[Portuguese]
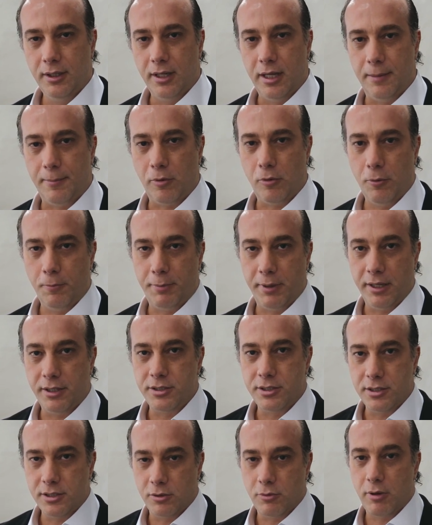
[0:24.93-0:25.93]
É uma companhia
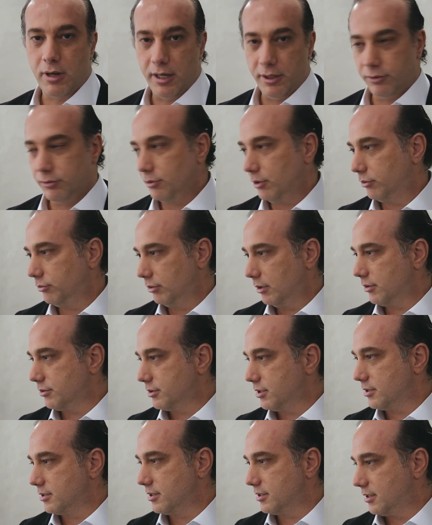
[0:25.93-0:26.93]
de 48 anos
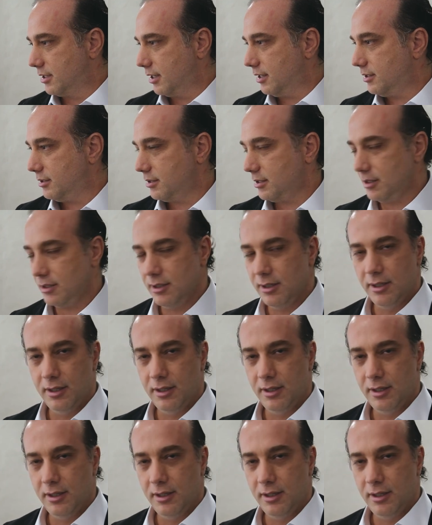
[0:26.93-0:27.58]
de existência